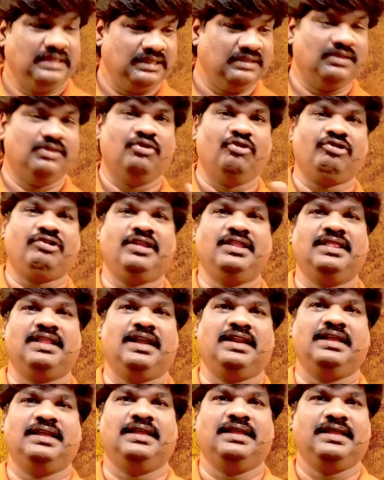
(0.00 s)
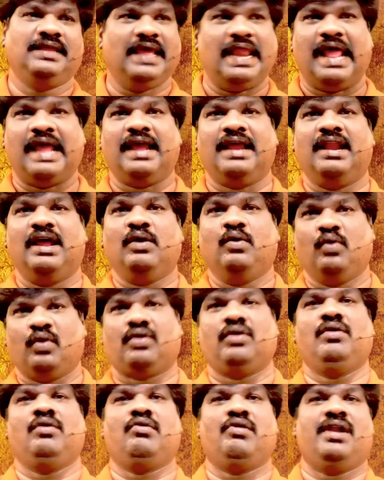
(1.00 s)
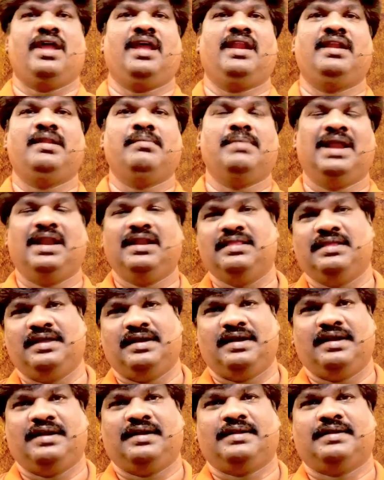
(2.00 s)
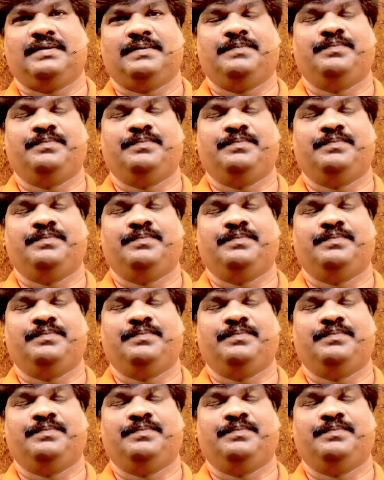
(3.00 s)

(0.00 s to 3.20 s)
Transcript: ఇది దొరికిందని ఎలాగైనా గుర్రం కొనాలని బయలుదేరాడట